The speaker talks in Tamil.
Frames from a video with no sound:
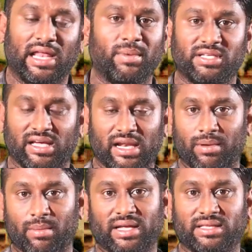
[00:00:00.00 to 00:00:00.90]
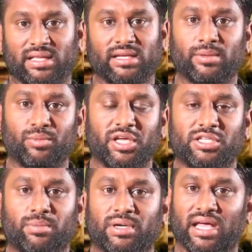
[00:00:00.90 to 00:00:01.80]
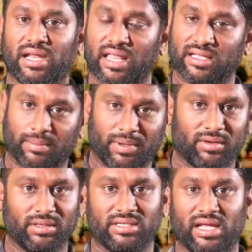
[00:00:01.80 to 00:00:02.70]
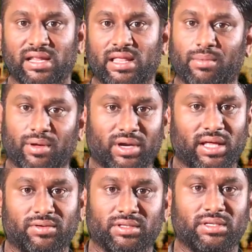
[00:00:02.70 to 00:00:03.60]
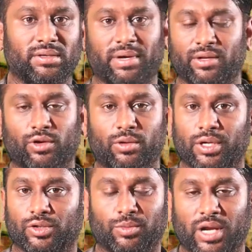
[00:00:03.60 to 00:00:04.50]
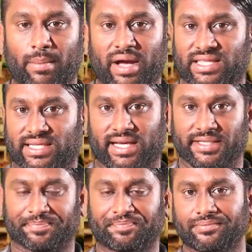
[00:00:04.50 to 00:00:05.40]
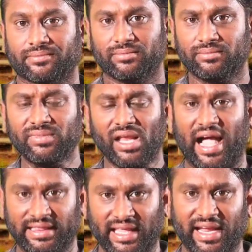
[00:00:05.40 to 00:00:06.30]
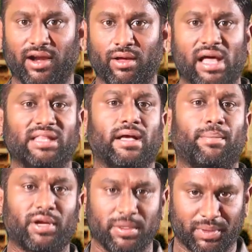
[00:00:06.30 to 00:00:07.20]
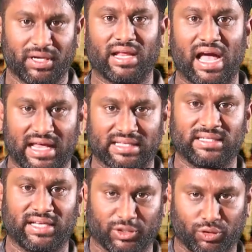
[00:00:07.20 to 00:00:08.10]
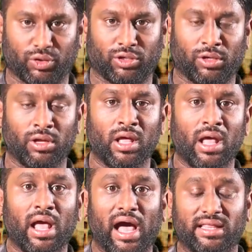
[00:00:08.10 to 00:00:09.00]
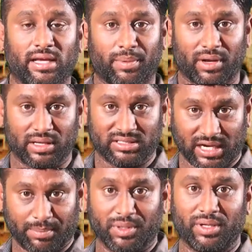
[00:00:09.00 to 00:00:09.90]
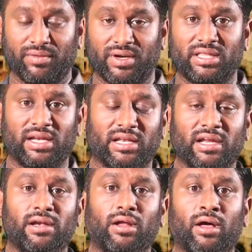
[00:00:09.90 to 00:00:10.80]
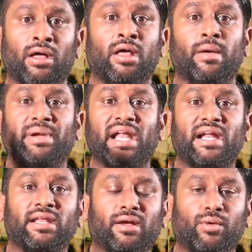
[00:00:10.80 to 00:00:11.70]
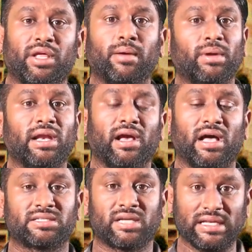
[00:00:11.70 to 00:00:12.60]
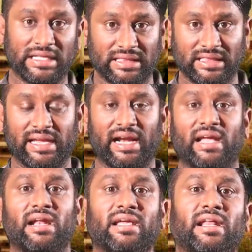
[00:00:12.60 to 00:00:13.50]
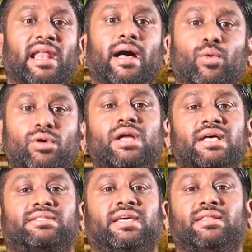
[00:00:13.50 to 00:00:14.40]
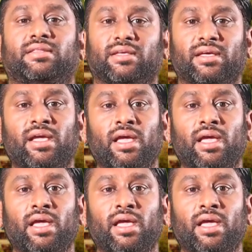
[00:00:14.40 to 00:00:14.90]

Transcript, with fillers: தலைமைச் செயலமாக மாற்றுறதுக்கு முயற்சி பண்ணார் அதுக்கப்புறம் வந்து ஜெயலலிதாமா கூட அதை வந்து பன்னோக்கு மருத்துவமனையாக மாற்றிட்டாங்க அந்த இடம் அதுக்கப்புறம் இப்போ இருக்கிற அரசினர் தோட்டம் அதுக்கப்புறம் சிறப்பு விருந்தினர் இல்லம் பின்னாடி இருக்கக்கூடிய எம்எல்ஏ ஹாஸ்டல் இந்த இடங்களை எல்லாம் ஒன்றா சேர்த்து